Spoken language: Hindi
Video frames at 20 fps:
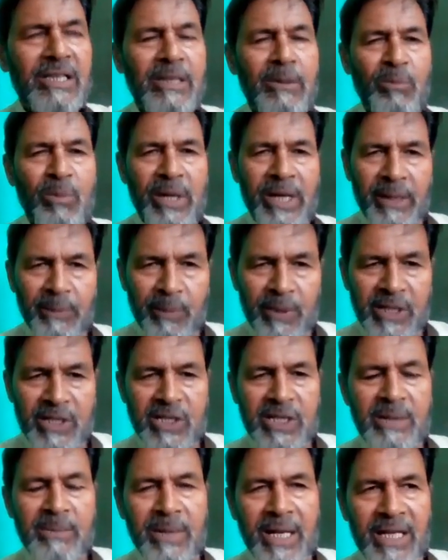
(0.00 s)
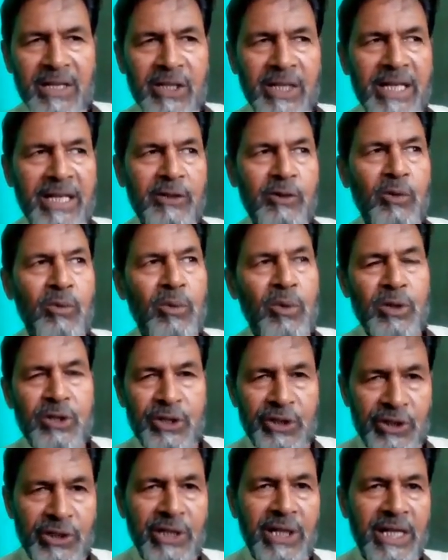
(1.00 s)
बड़े पीस की बात है तो वो
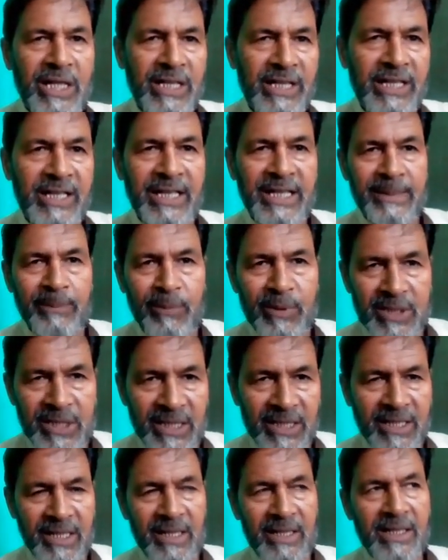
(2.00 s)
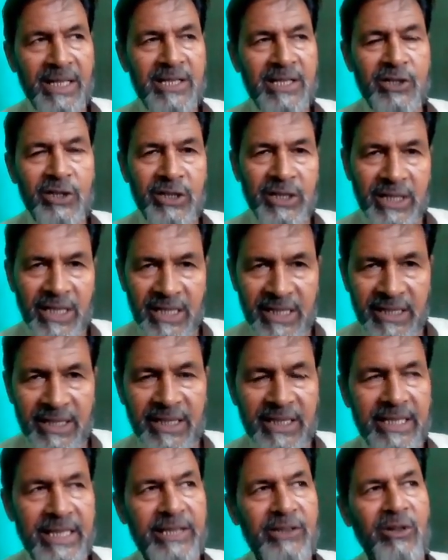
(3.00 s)
सीधी लकड़ी लेना पसंद करता है सीधी लकड़ी
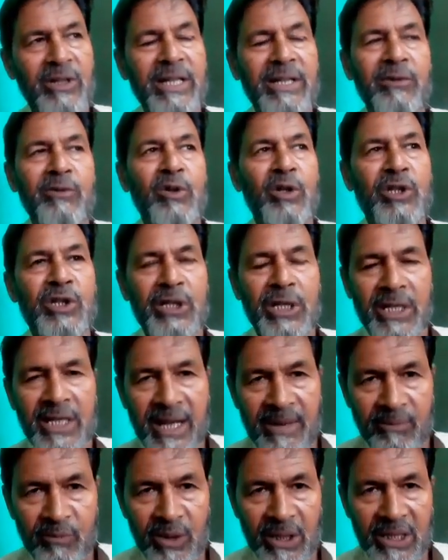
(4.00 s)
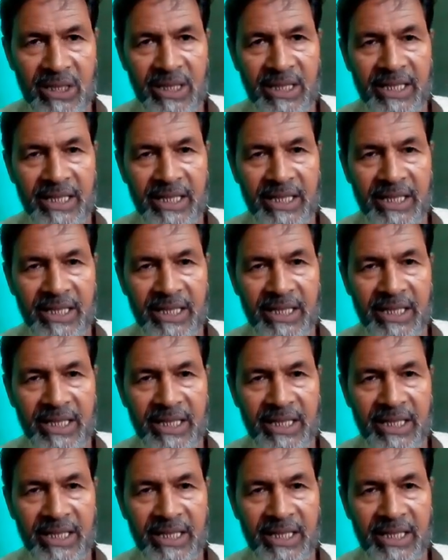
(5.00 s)
के जो है वो अच्छे दाम मिलते